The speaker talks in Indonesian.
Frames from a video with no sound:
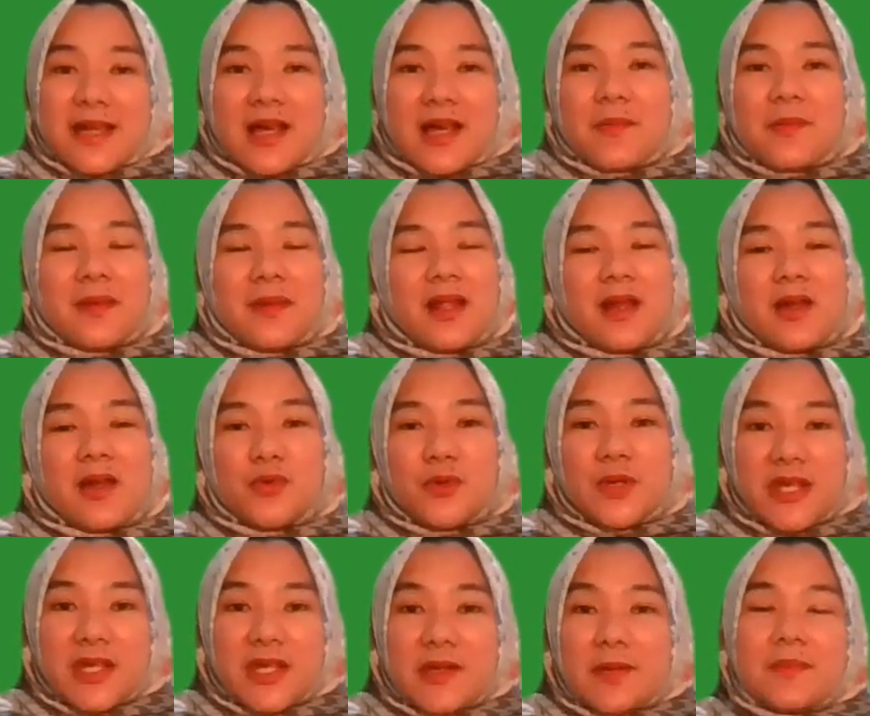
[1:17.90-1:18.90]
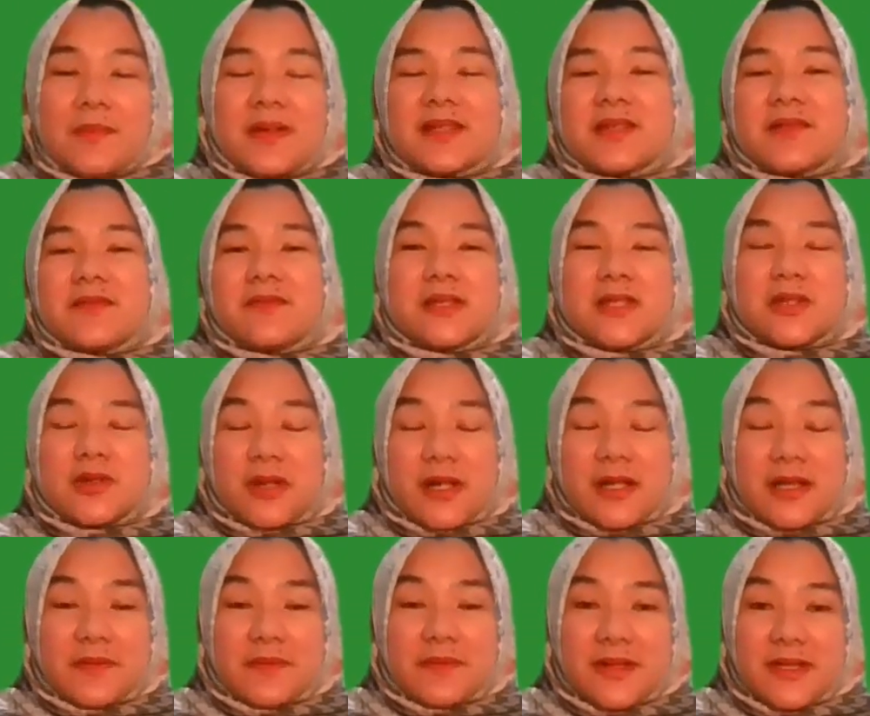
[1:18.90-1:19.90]
Nah, melalui masa
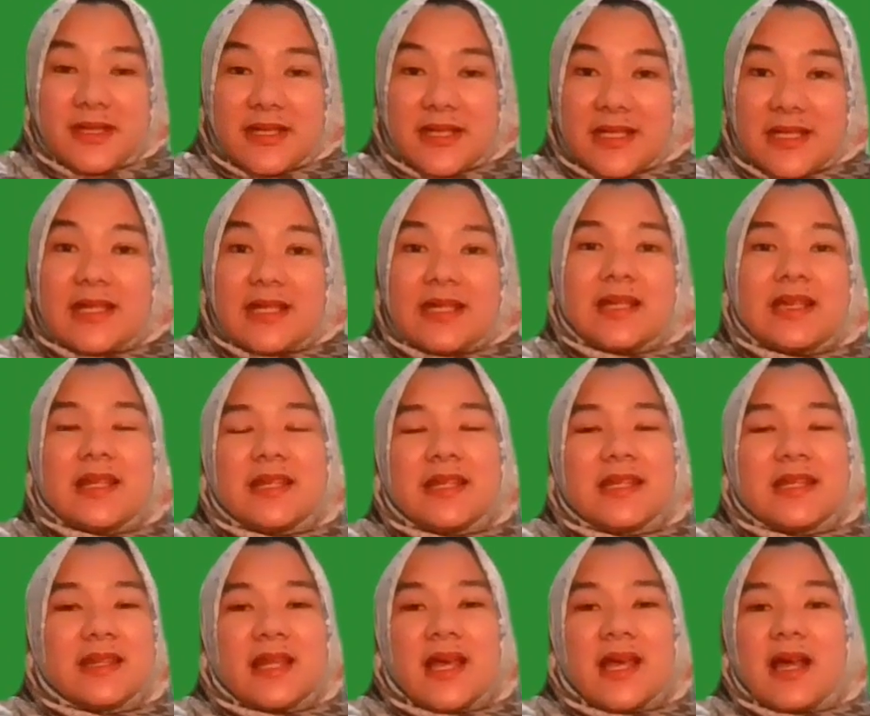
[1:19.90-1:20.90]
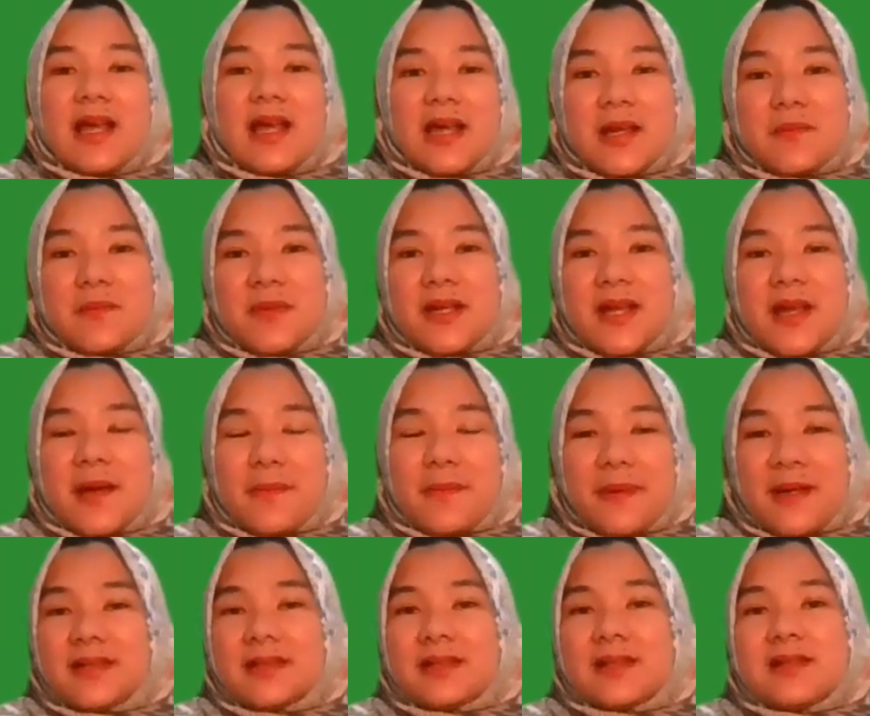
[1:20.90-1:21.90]
fisiokratif ini, nanti kita akan
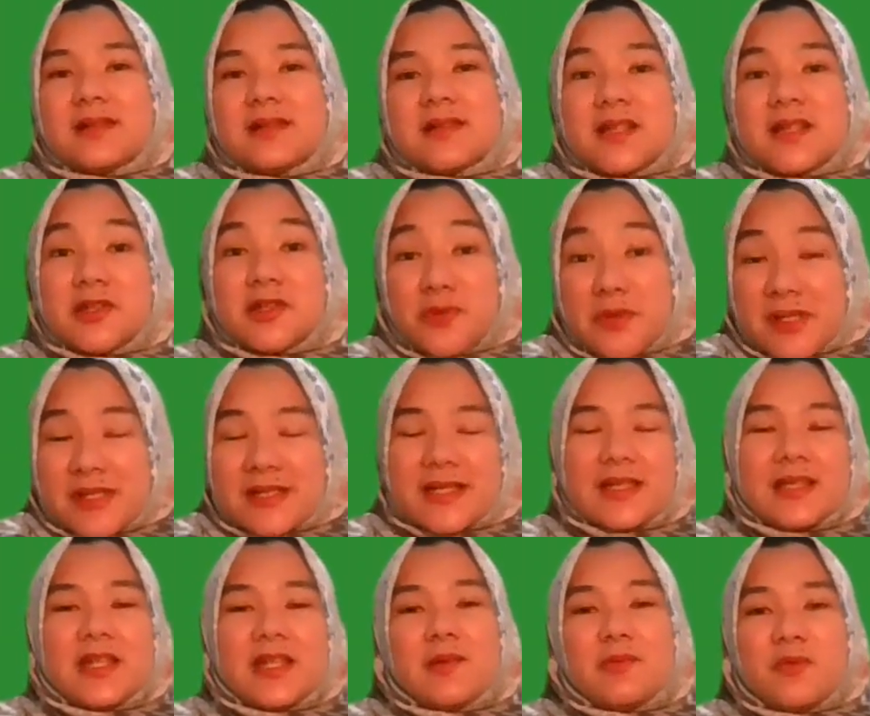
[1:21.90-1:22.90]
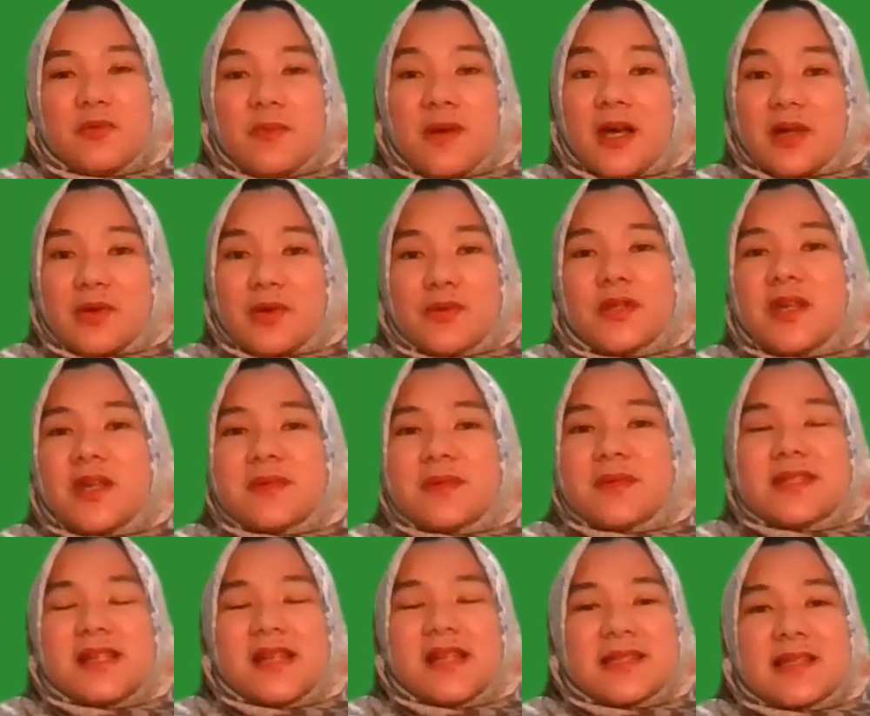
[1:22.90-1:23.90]
mendapat uh, satu insight ilmu baru yang
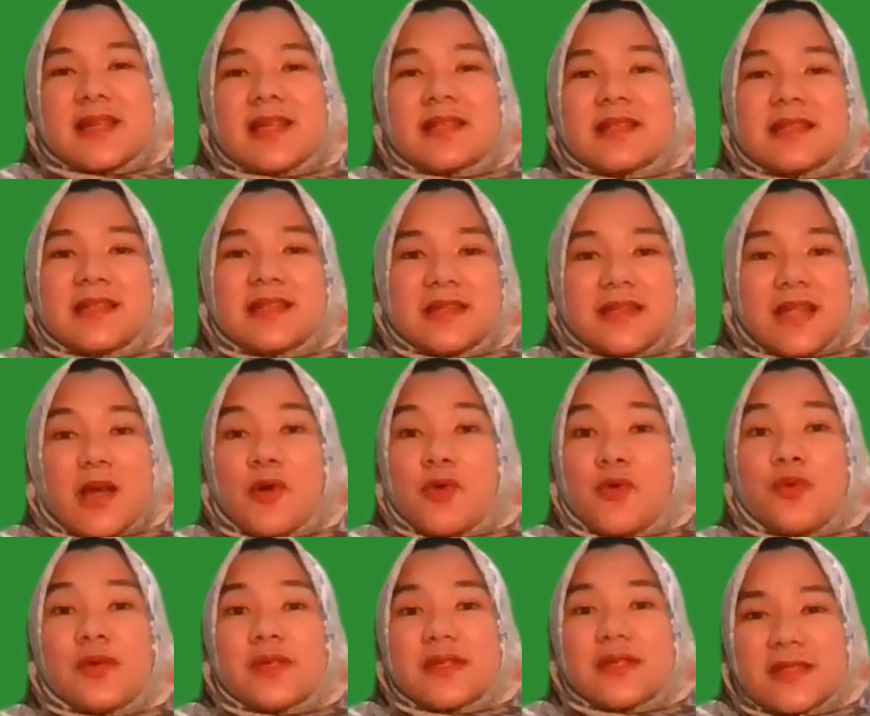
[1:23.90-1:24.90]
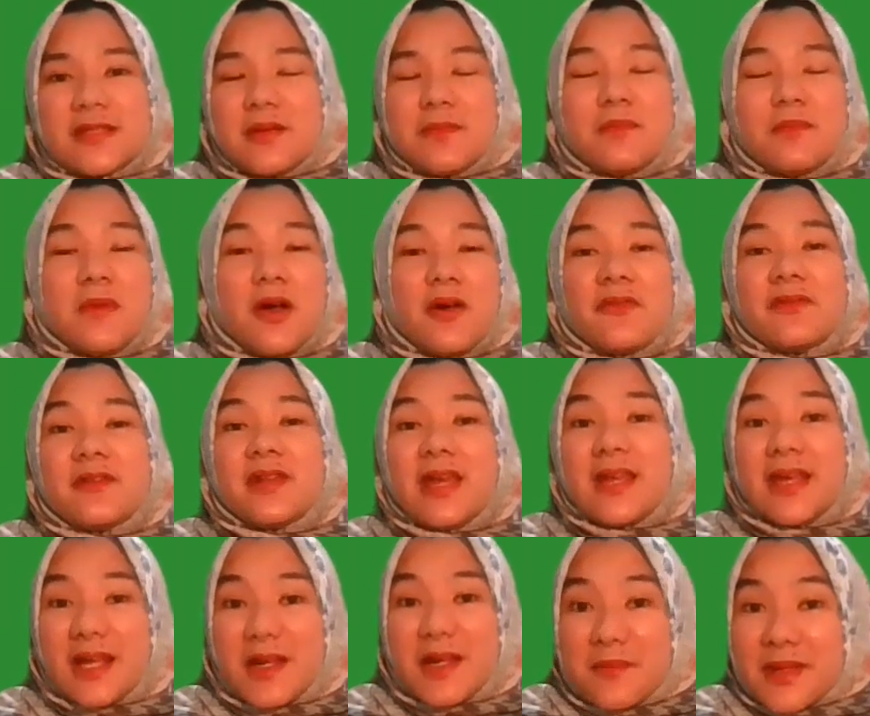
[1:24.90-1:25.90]
menjelaskan tentang wisdom of the
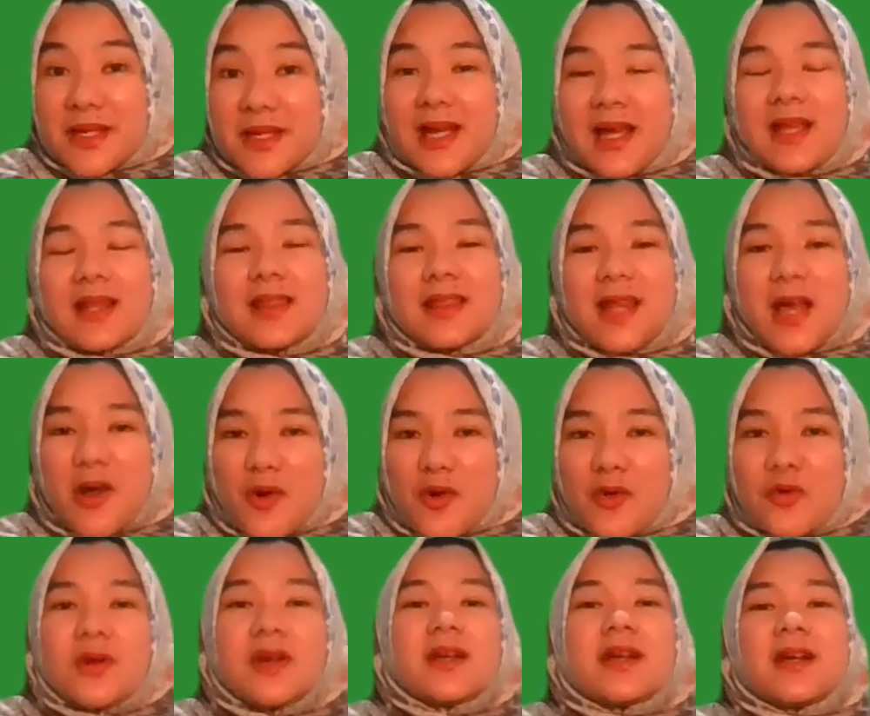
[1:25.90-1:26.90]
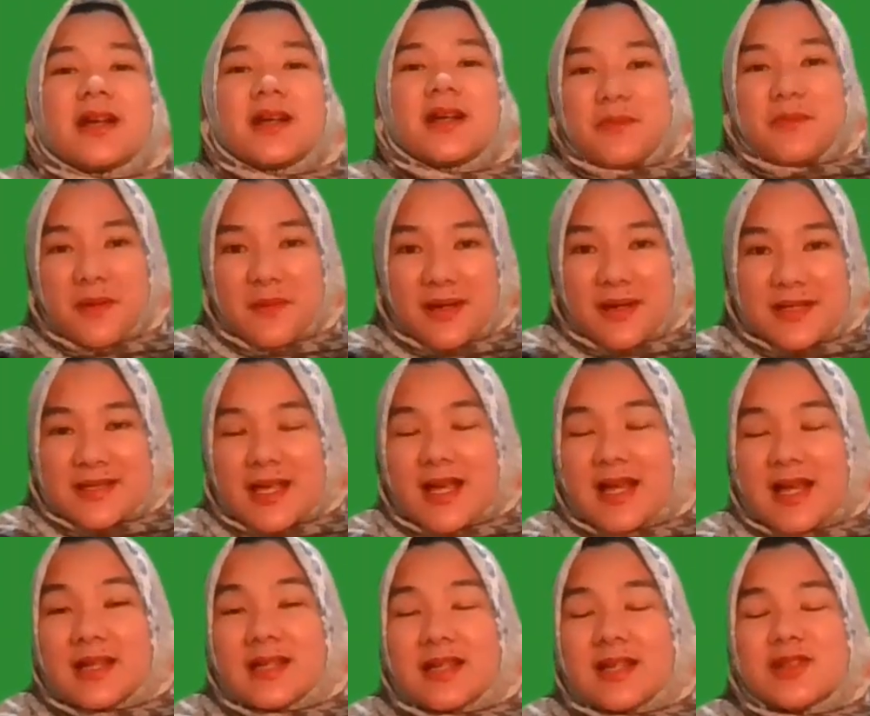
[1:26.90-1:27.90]
economic atau
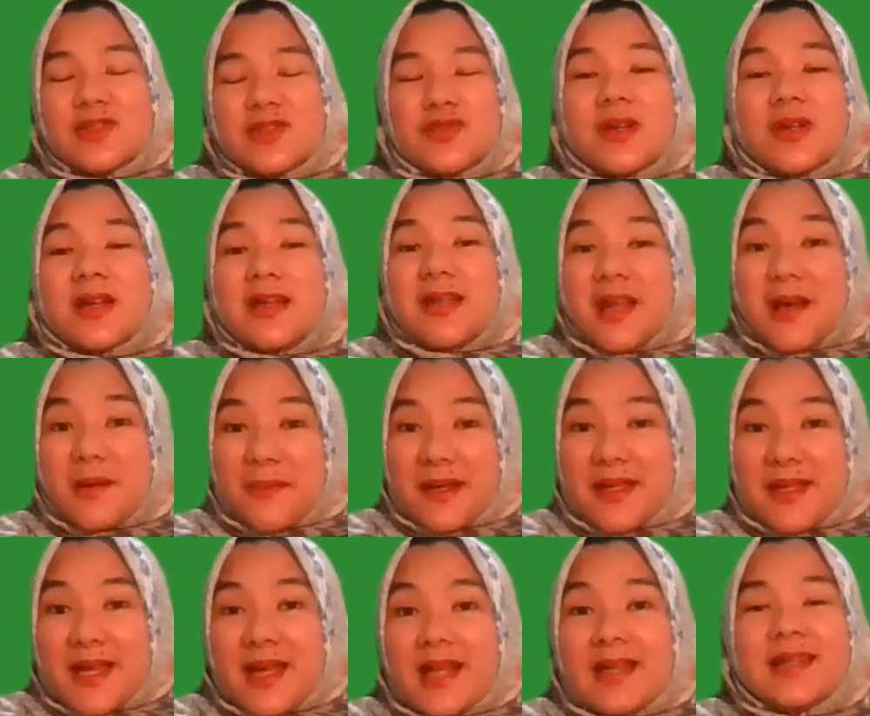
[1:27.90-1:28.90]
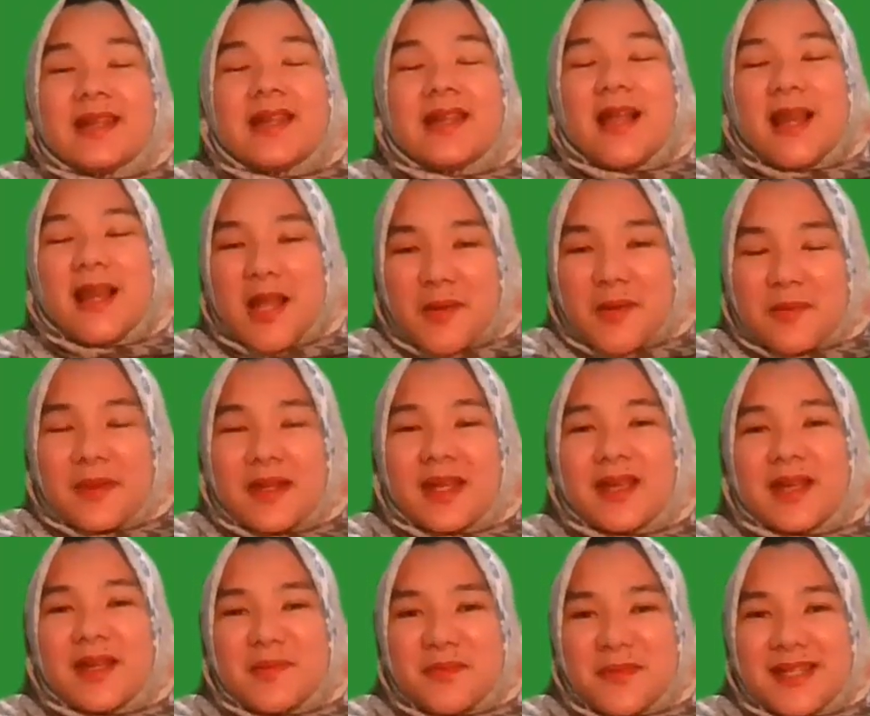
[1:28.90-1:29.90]
kebebasan dan juga kedamaian dalam
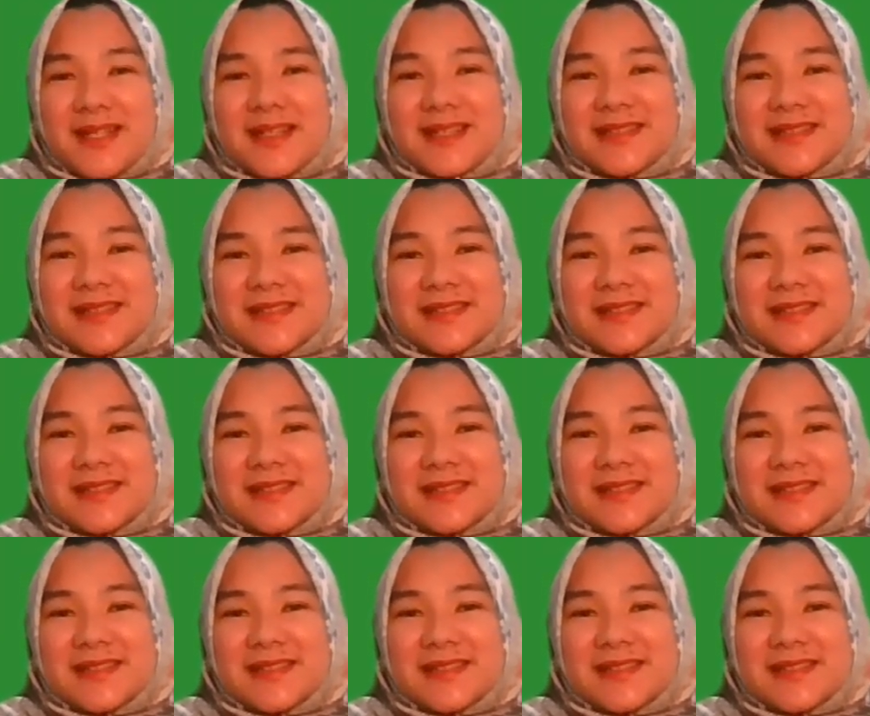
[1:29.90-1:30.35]
ekonomi.